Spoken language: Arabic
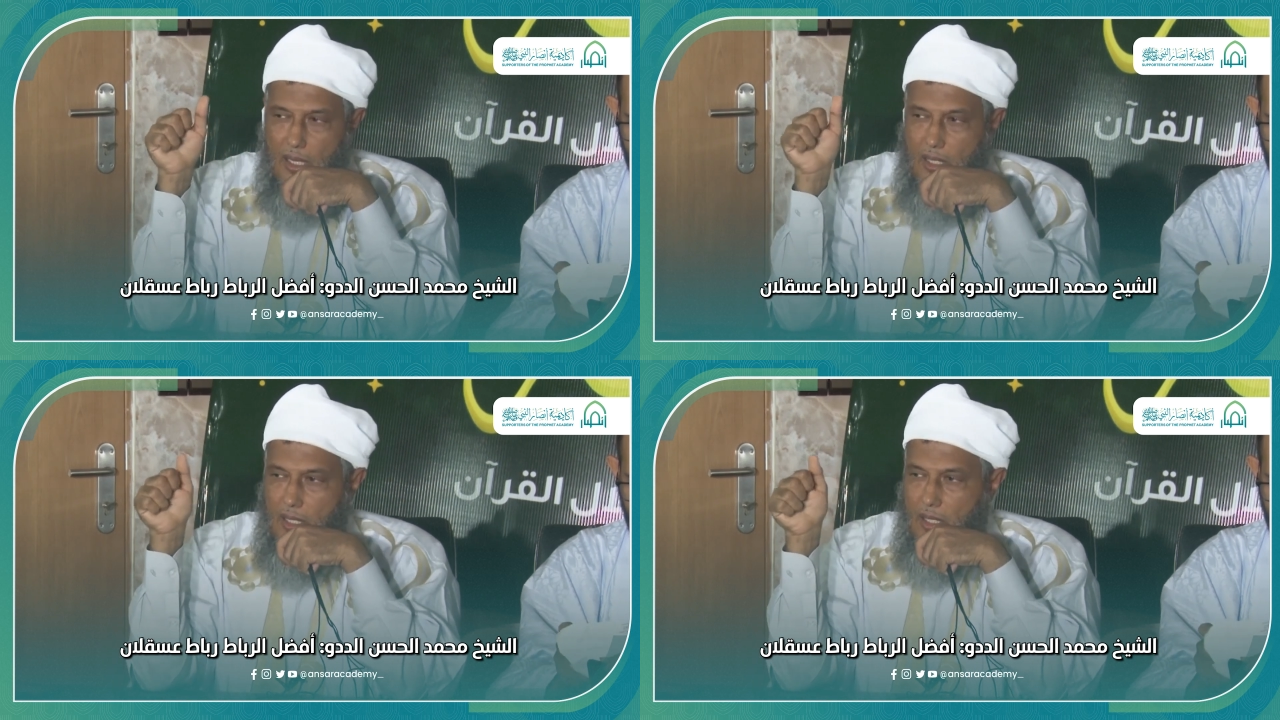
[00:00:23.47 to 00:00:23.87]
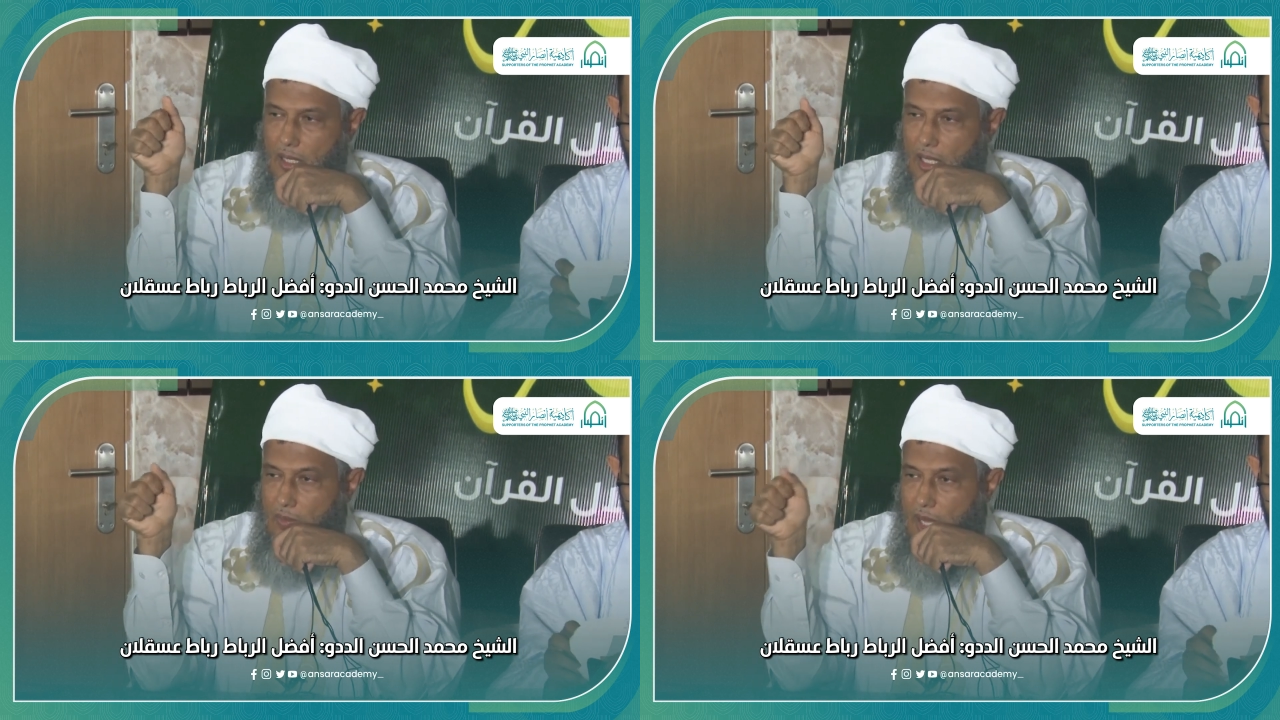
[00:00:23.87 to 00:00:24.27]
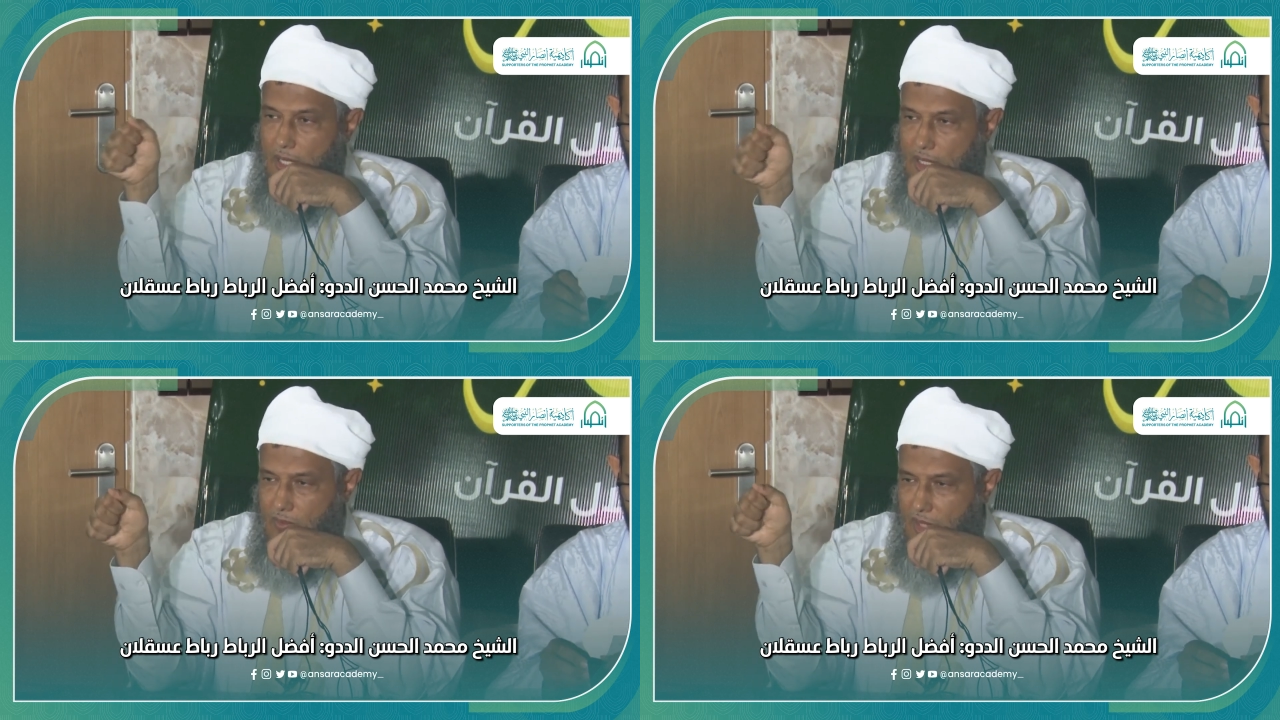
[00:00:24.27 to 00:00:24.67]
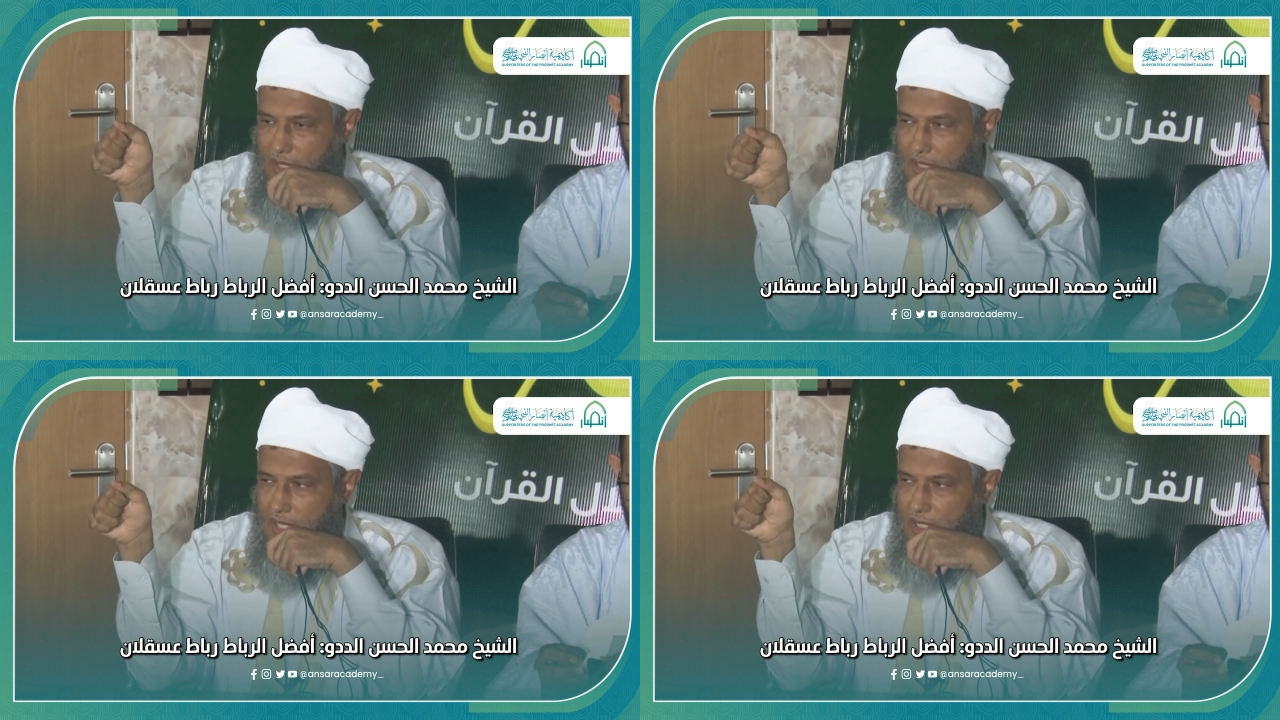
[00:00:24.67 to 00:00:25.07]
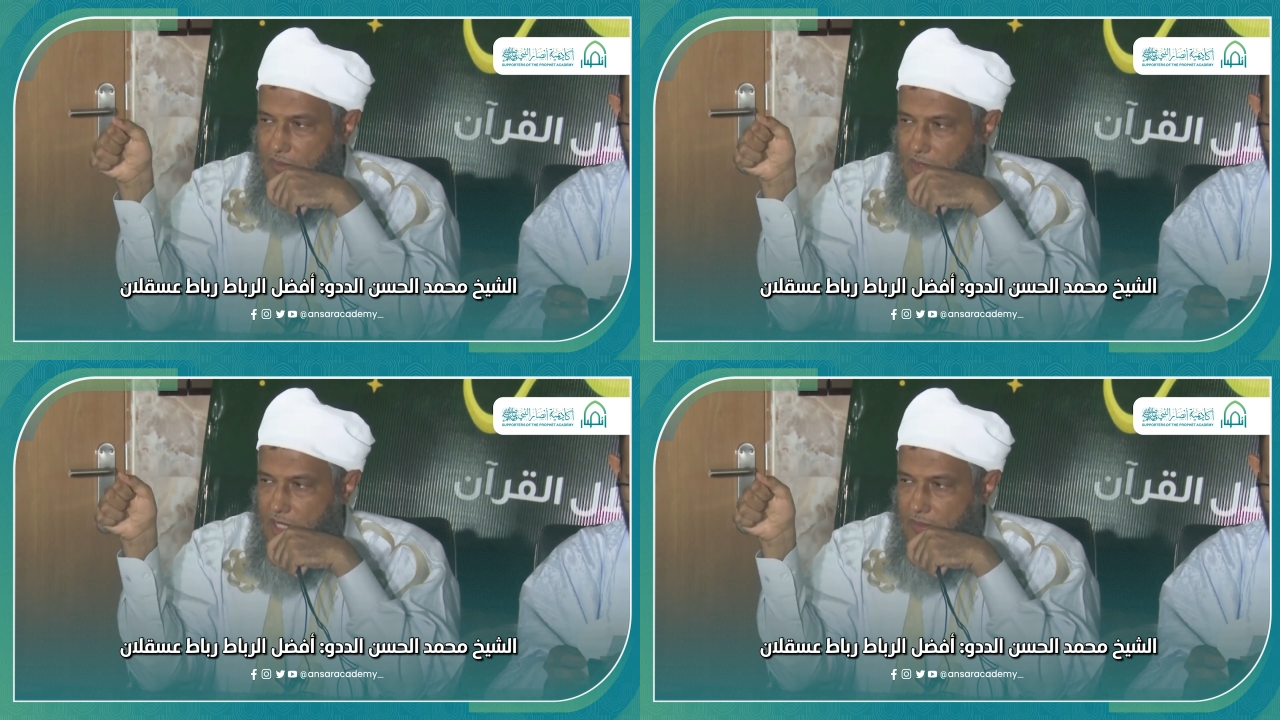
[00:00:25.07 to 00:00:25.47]
لحماية مقدسات
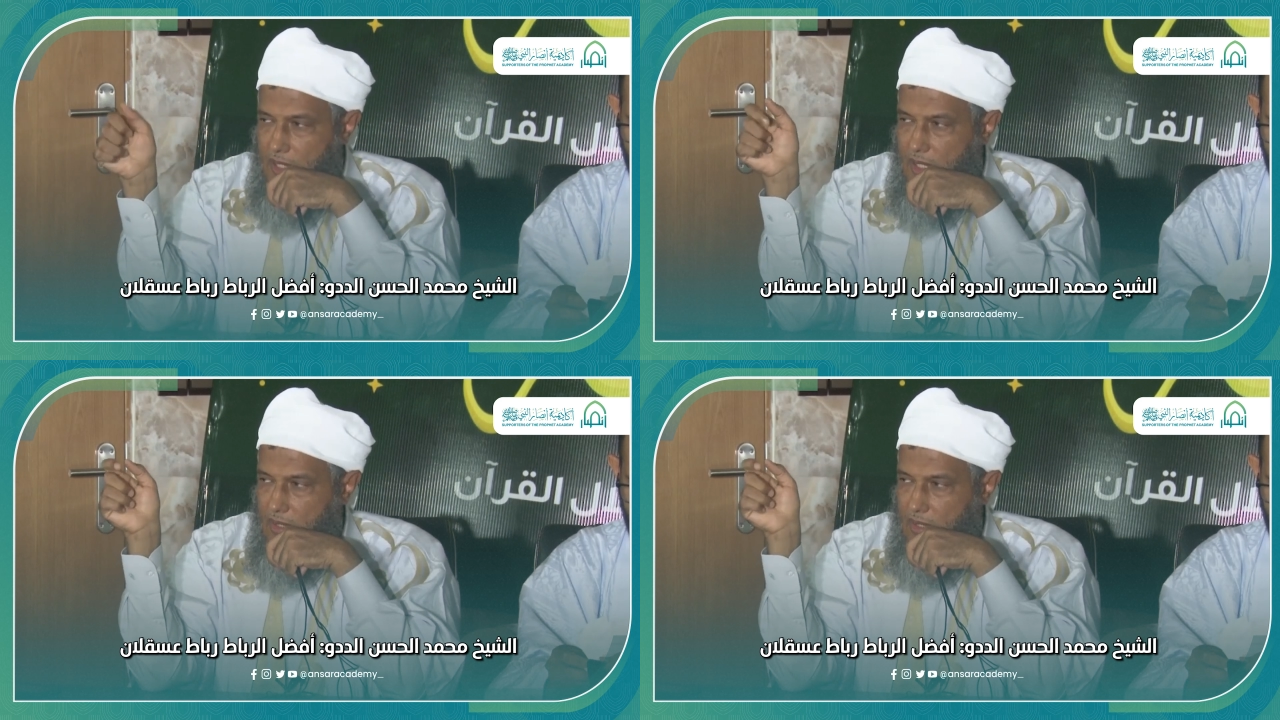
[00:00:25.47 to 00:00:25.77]
المسلمين